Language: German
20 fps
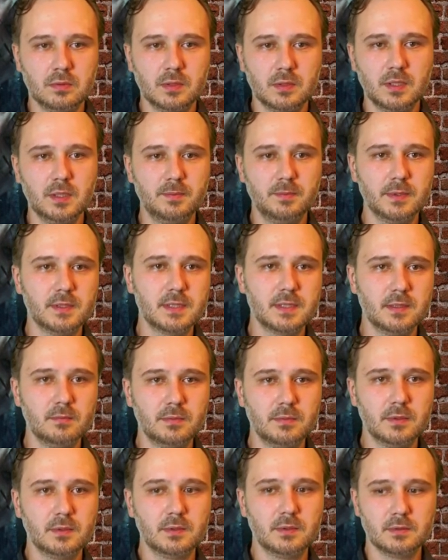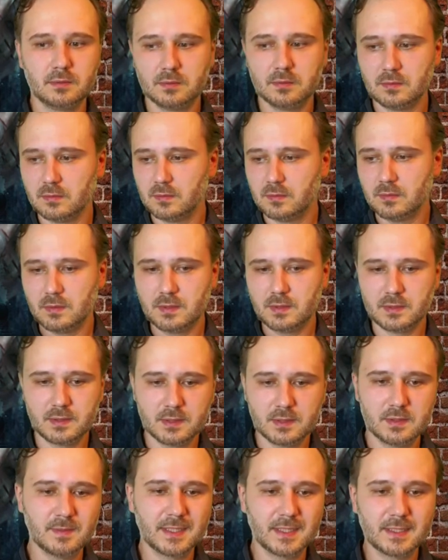keep it simple und das
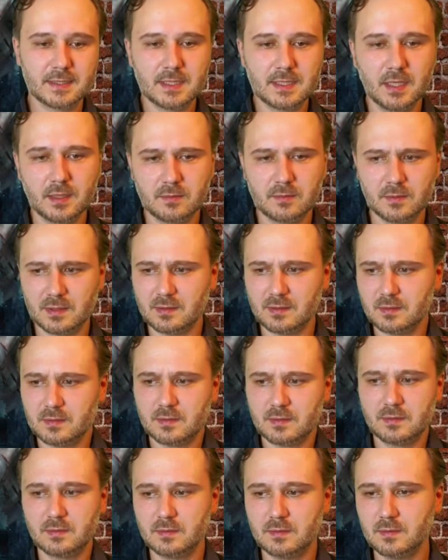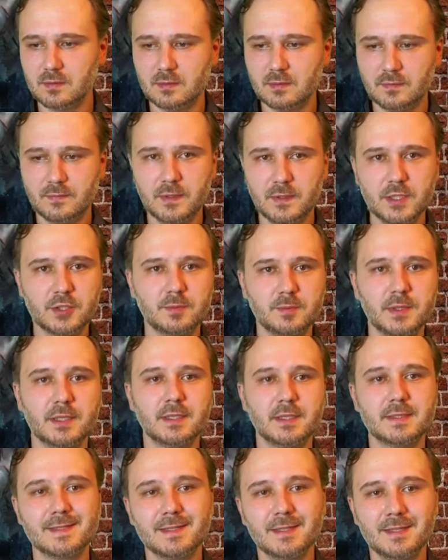ist mir gezeigt worden, das äh, flasht mich
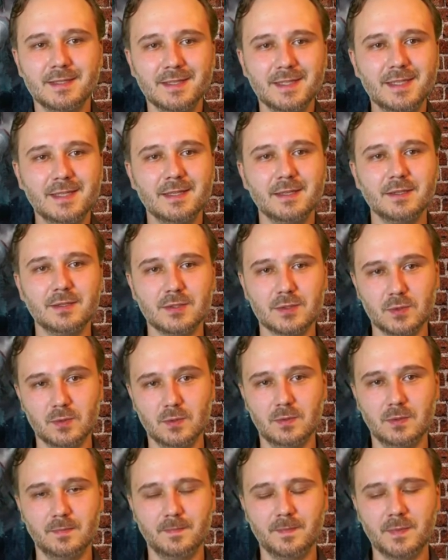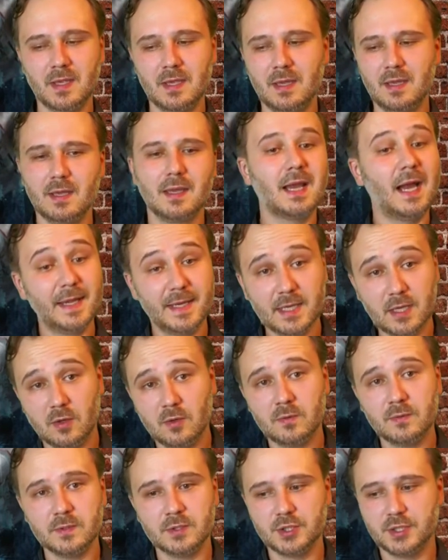jetzt nicht so. Kann ich
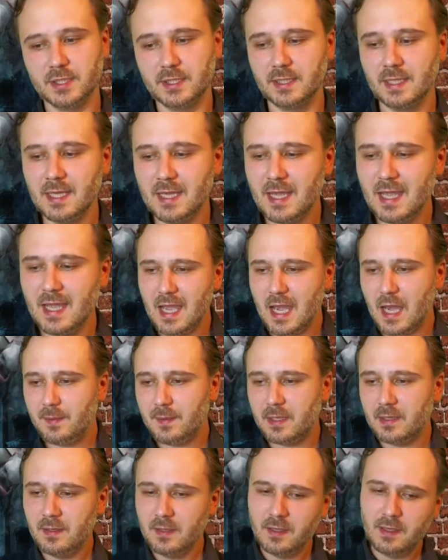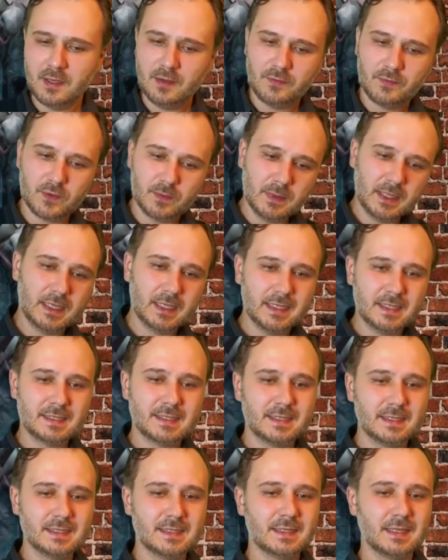auch verstehen. Aber für mich
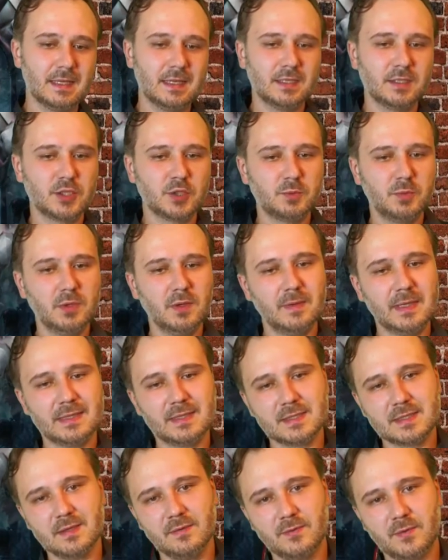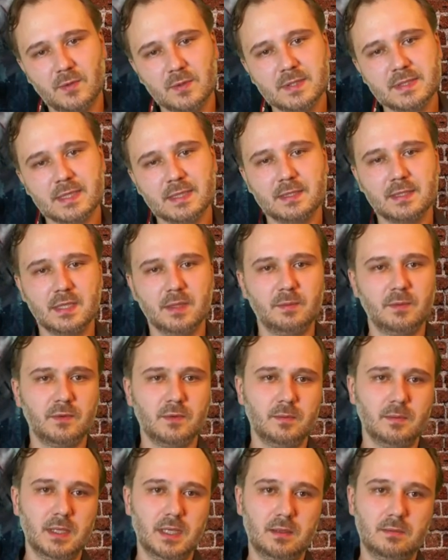ist das eine Spur weit das Erfolgsrezept
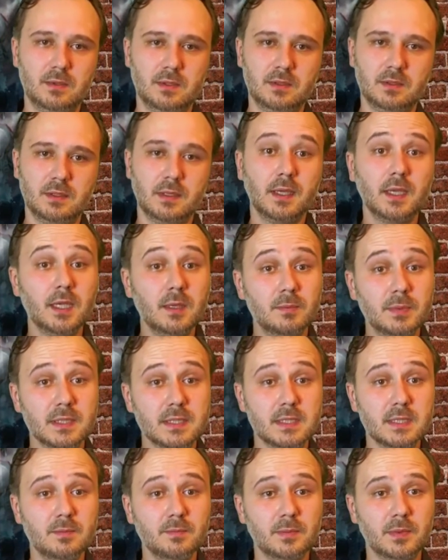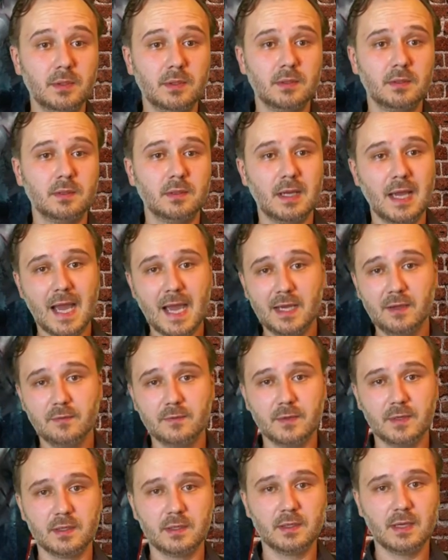von Marvel. Keep it simple.
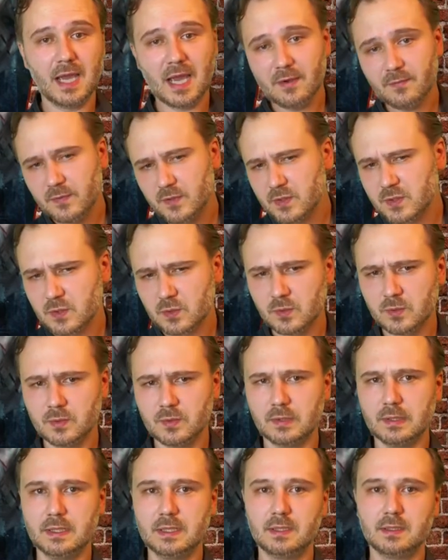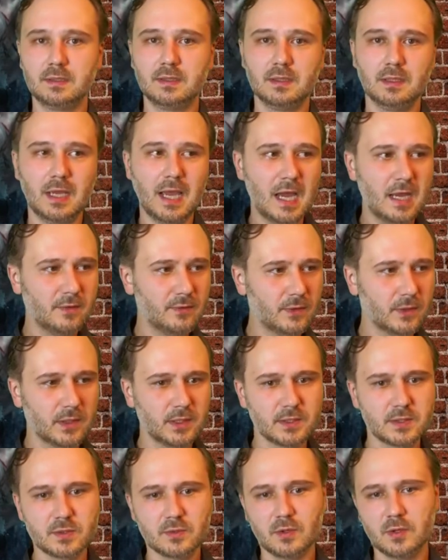Einfach, einfach strukturiert,
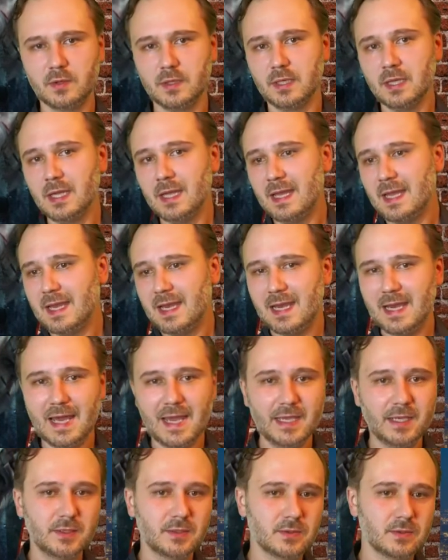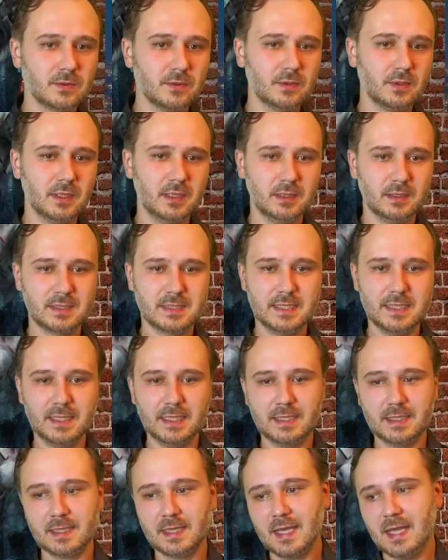einfache Story, leicht zu
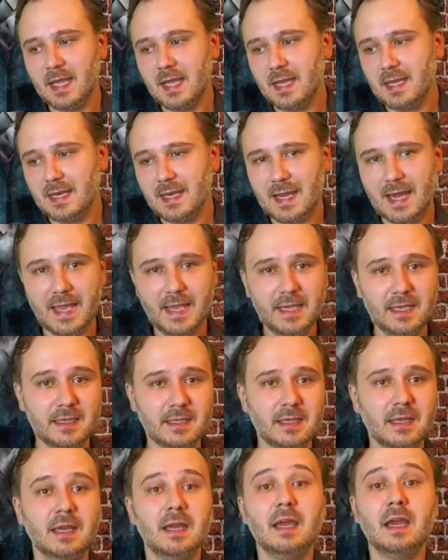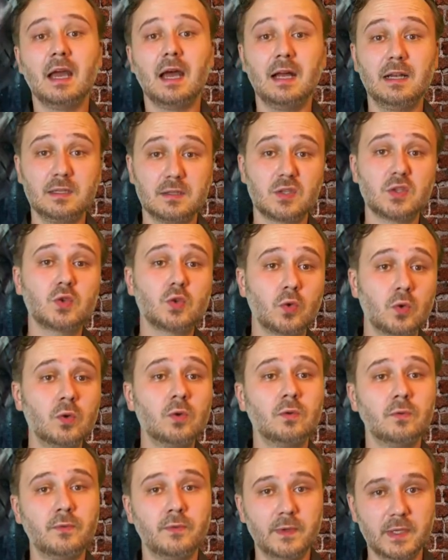erzählen, leicht als
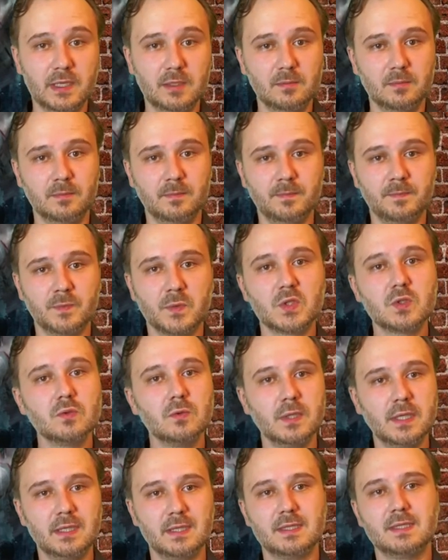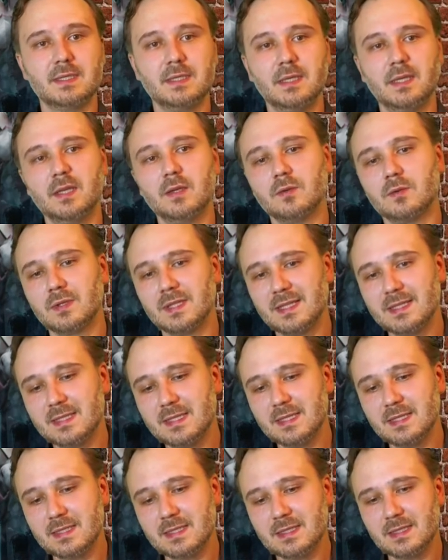Solofilm zu inszenieren. Und das
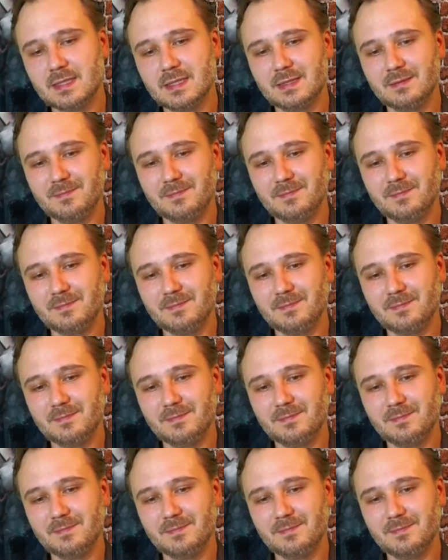ist